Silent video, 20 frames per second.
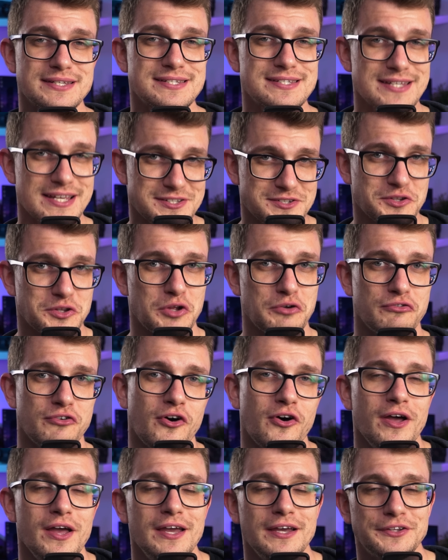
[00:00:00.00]

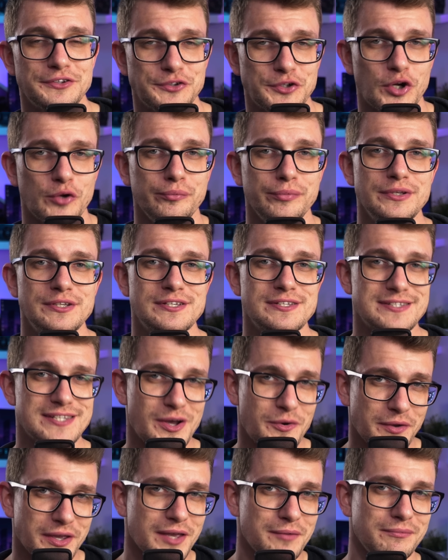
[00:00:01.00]
sezonowo dorobić
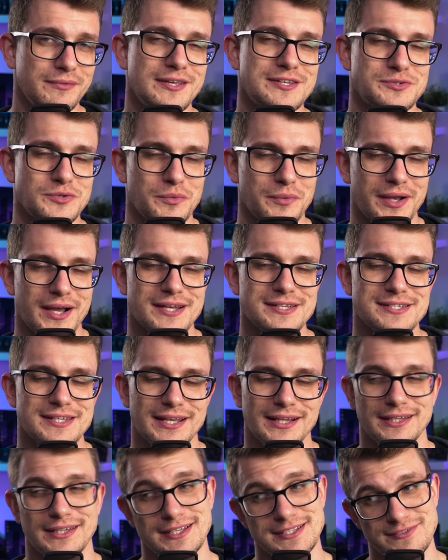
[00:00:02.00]
całkiem niezłą kaskę
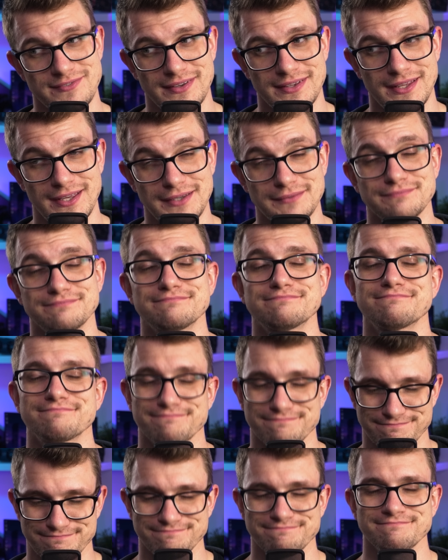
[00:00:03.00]
na tak zwanej
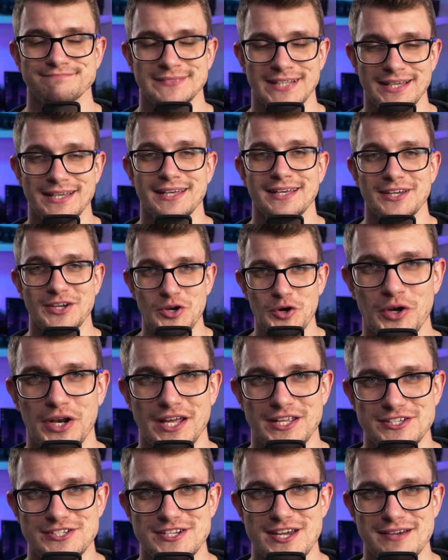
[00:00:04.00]

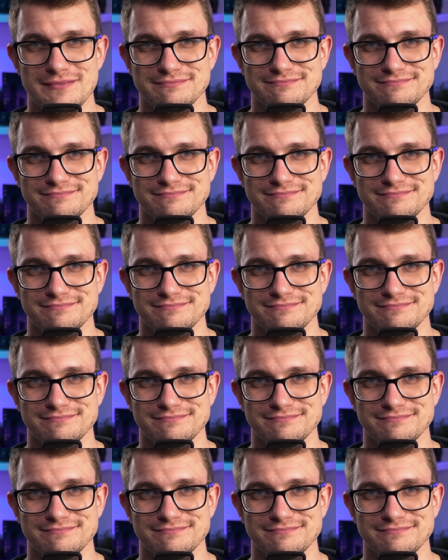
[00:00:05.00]
kolędzie.